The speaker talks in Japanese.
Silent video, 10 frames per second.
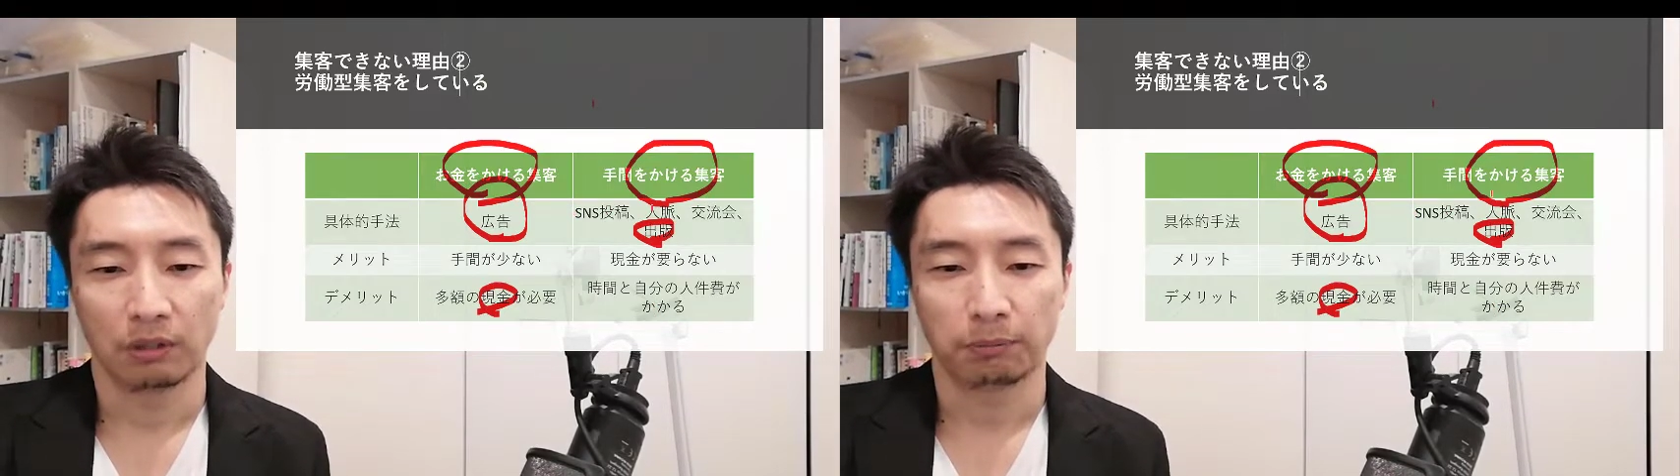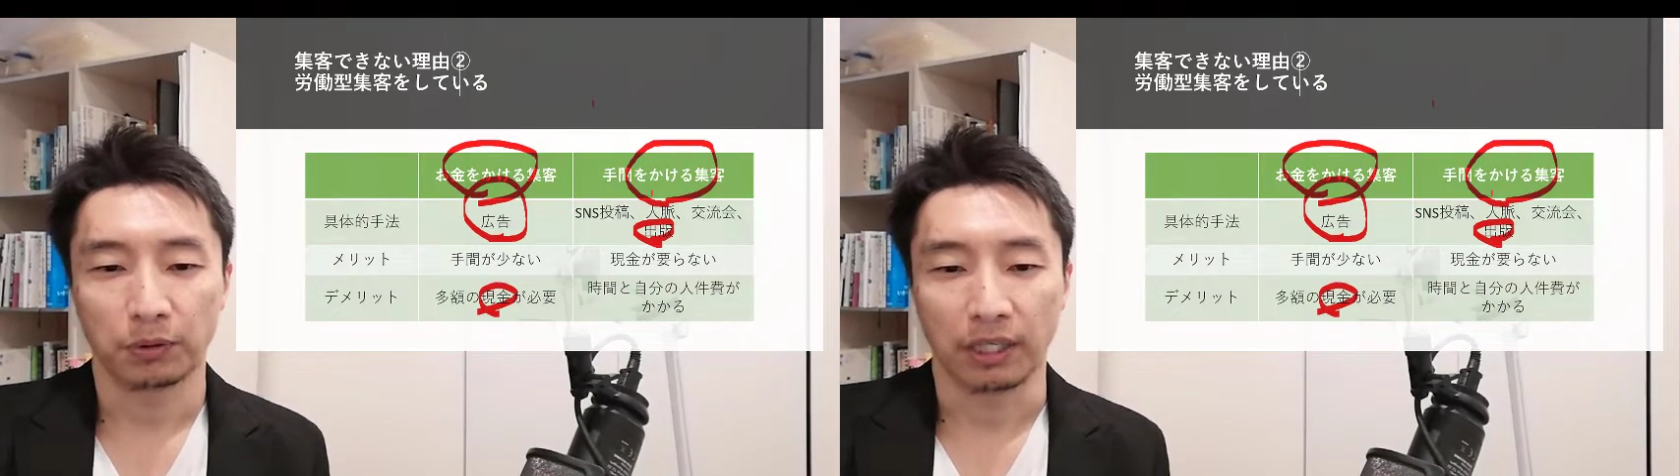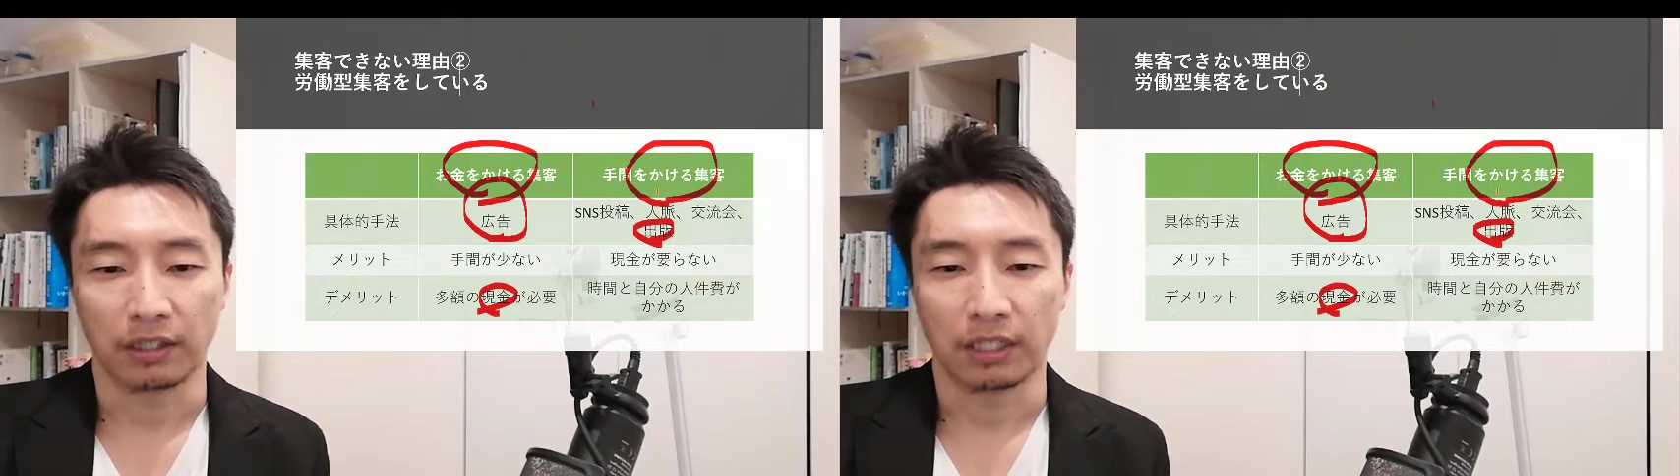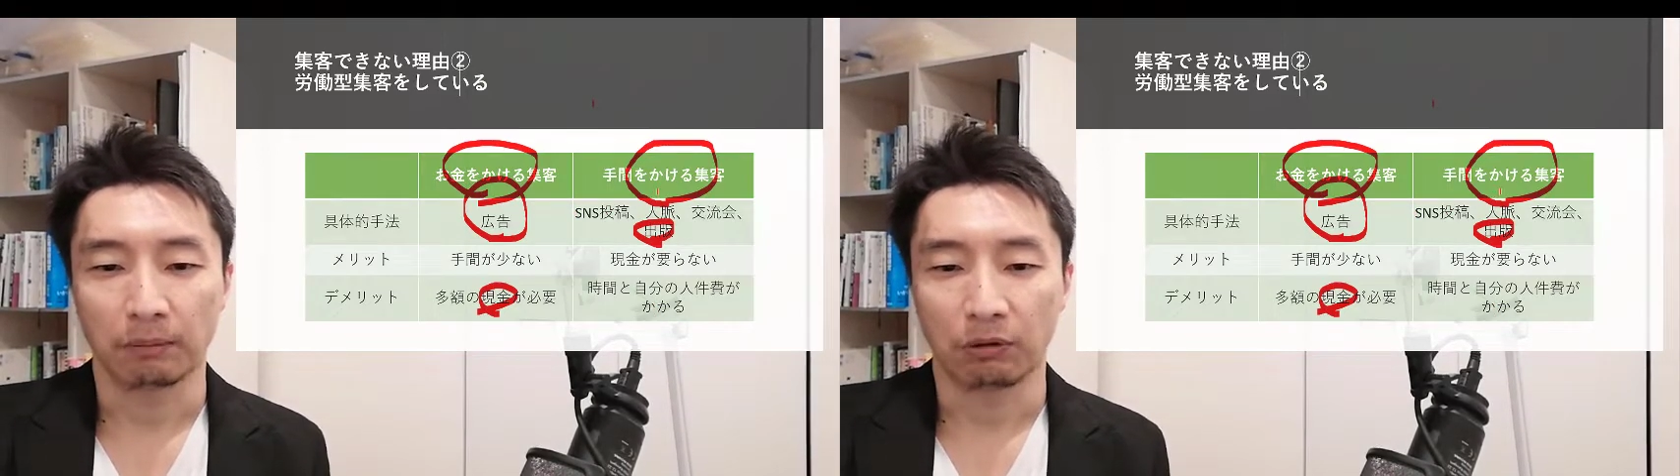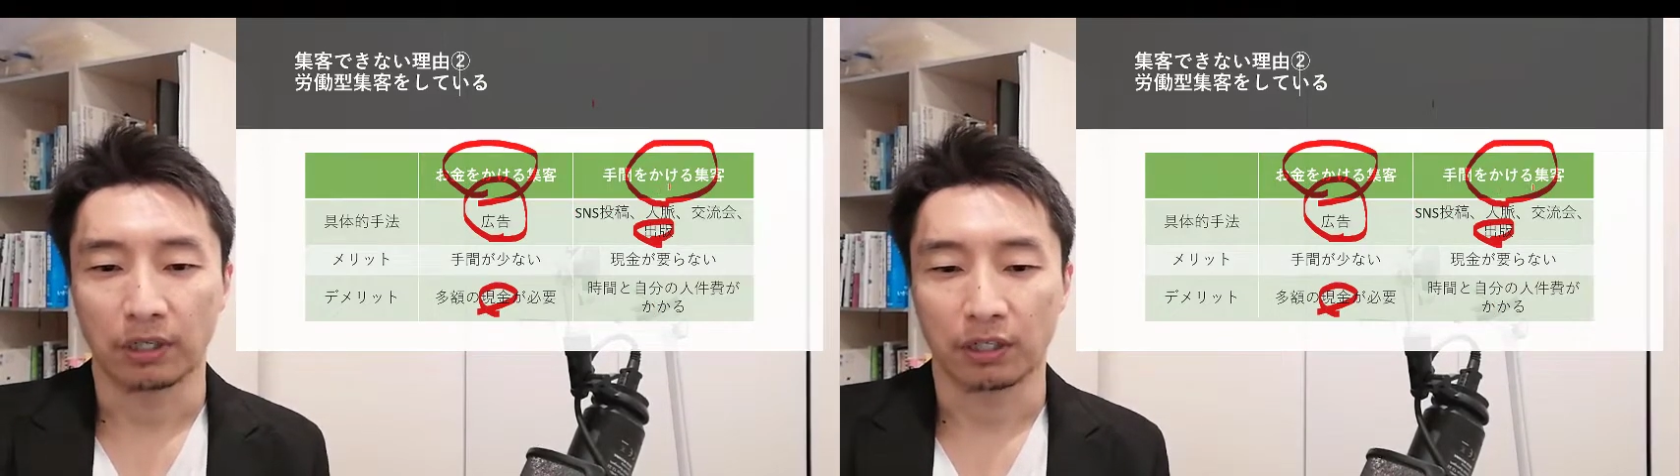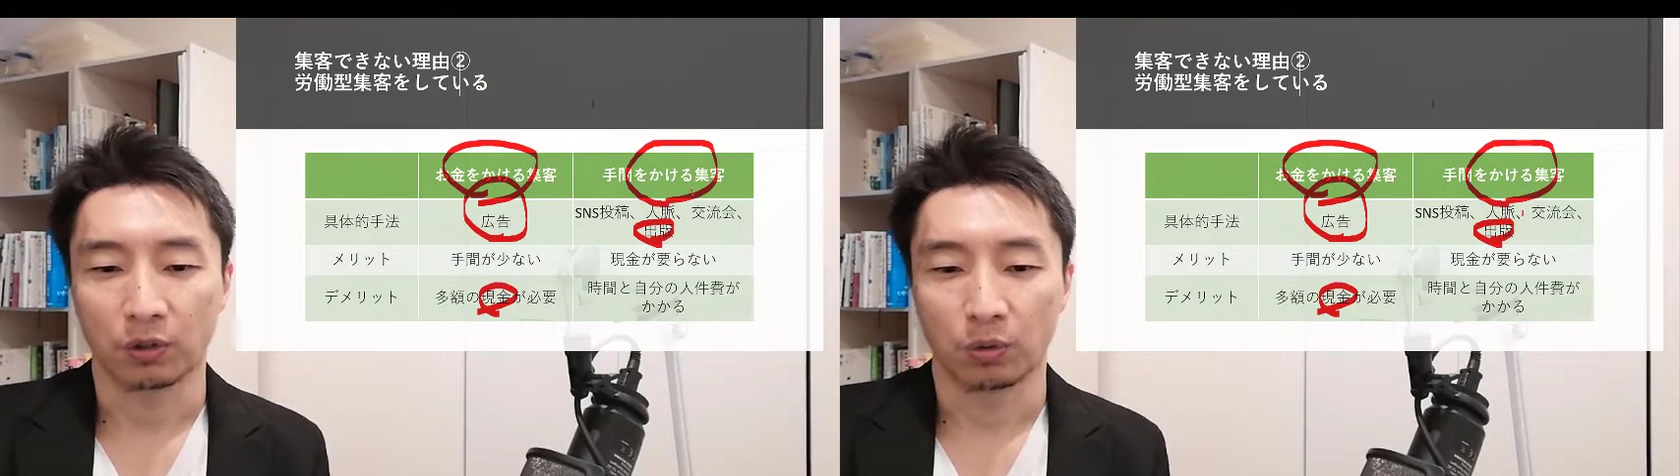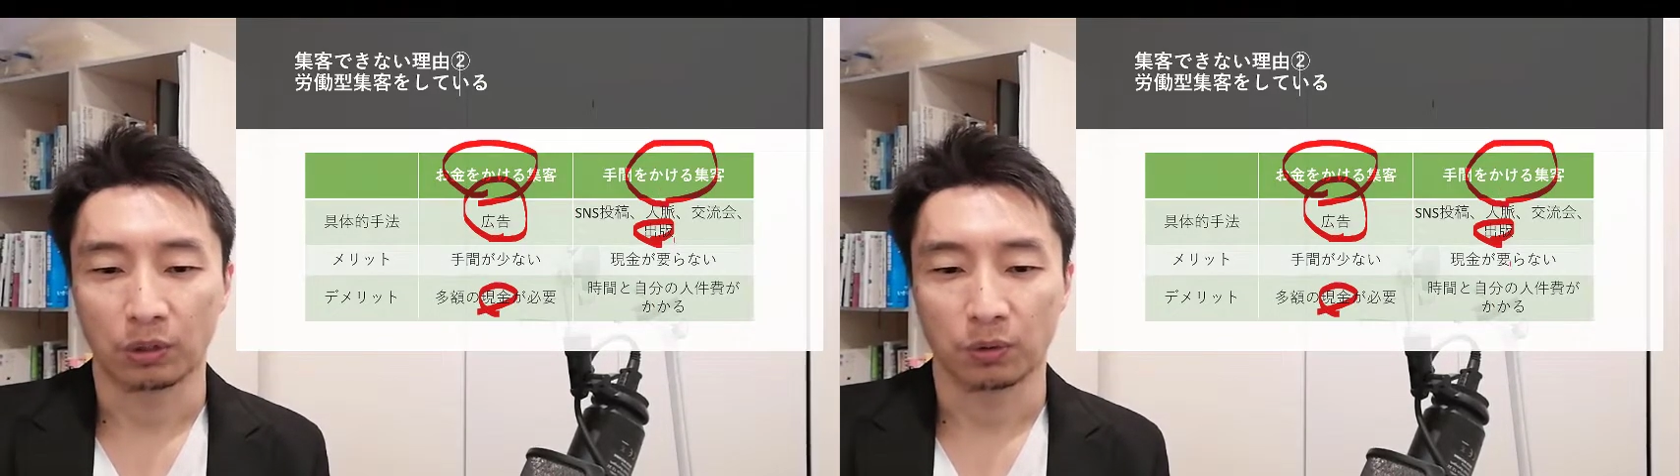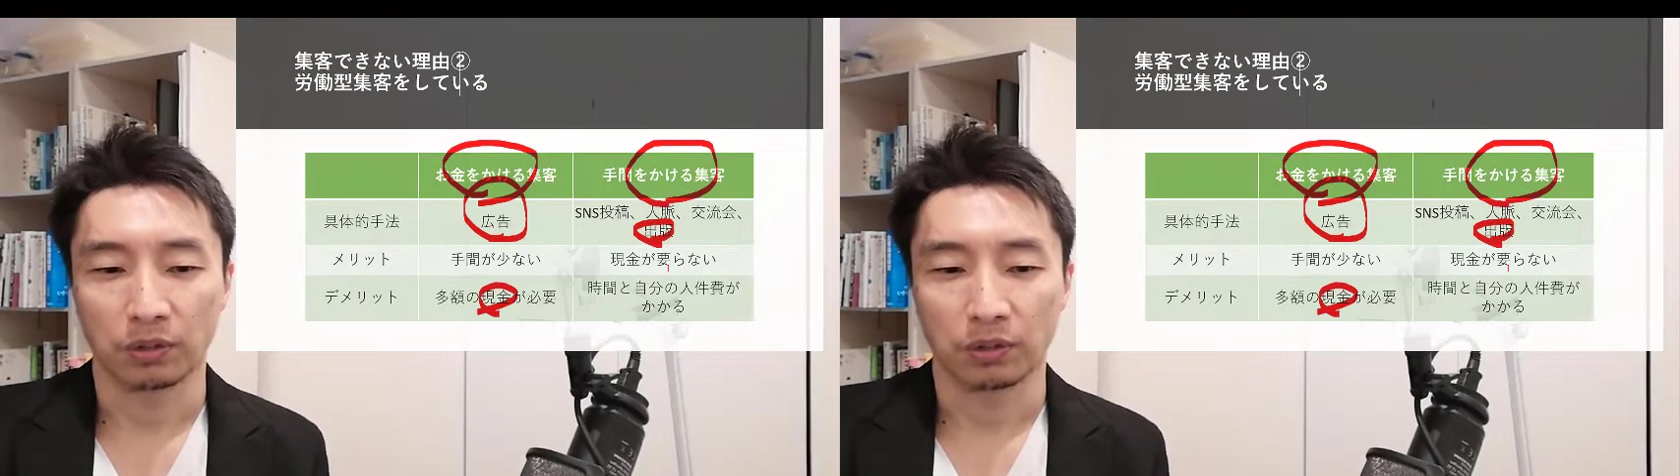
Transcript: 一方で手間をかける方は